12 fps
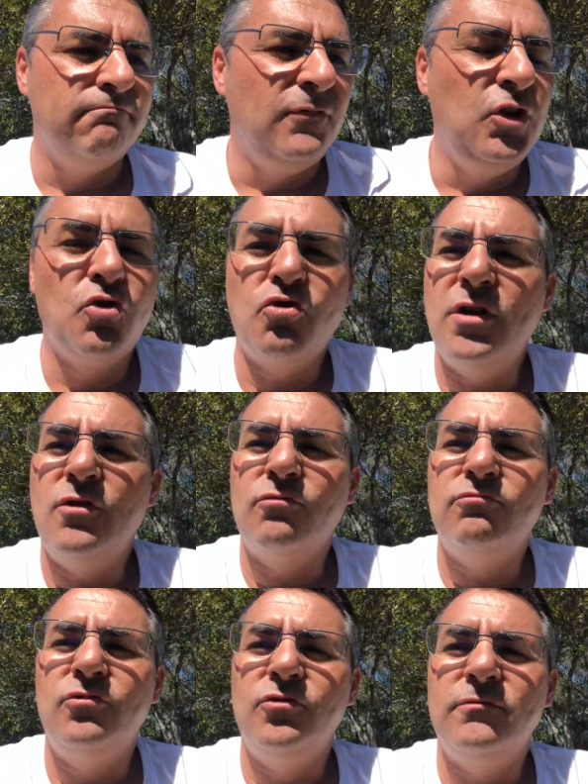Io non,
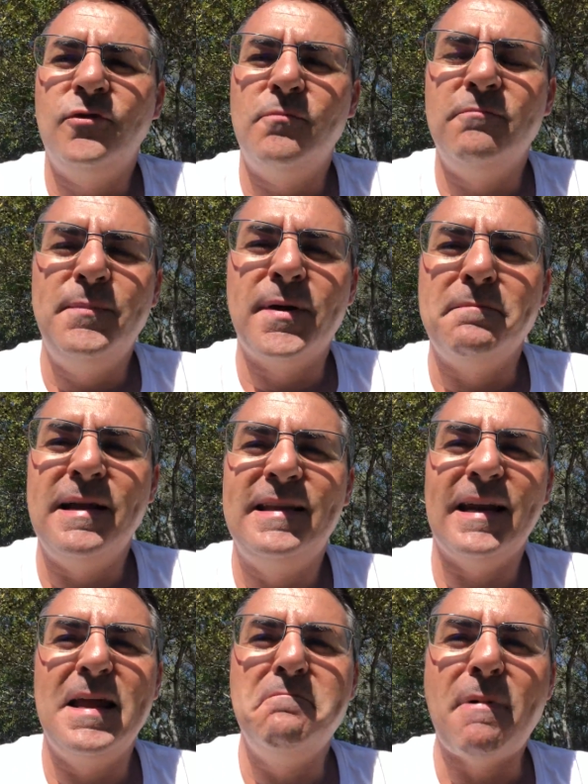non, non mi
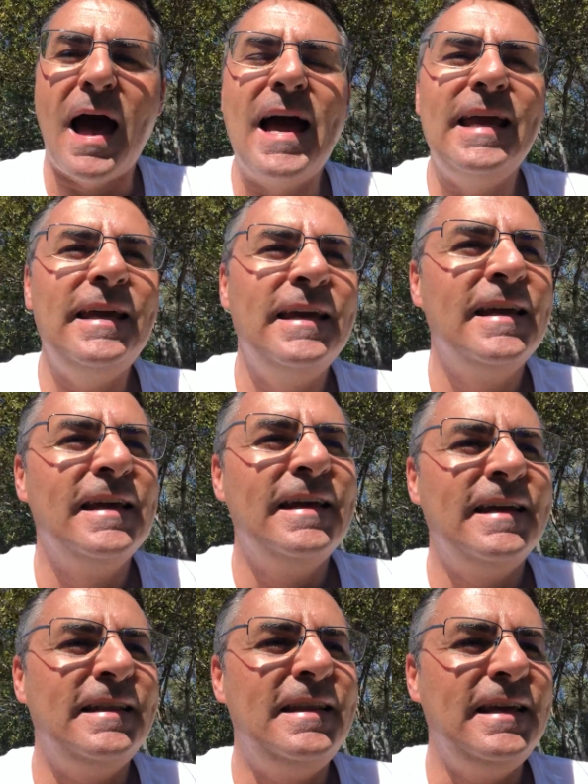permetterei mai
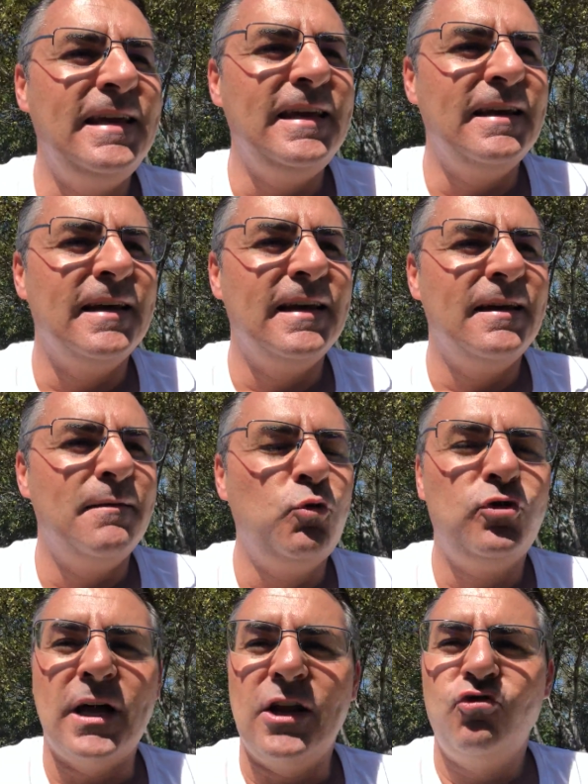di eh,
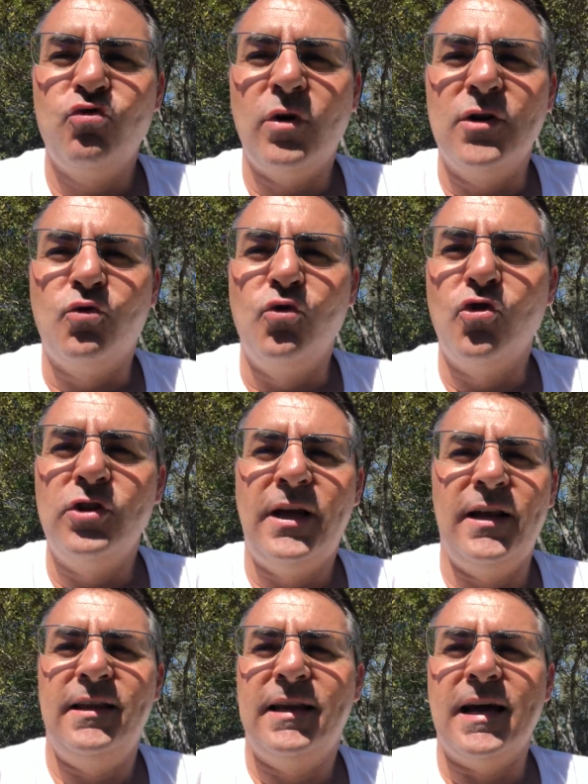buttare giù qualcuno, di
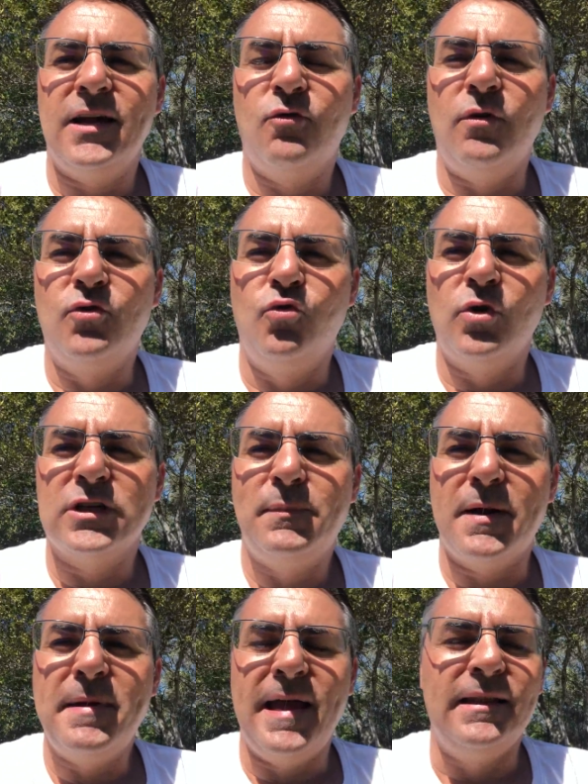criticare qualcuno
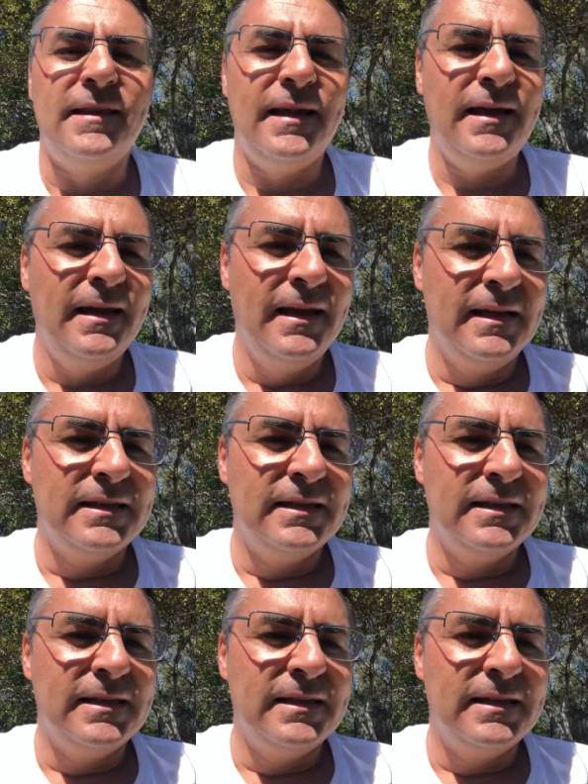aspramente,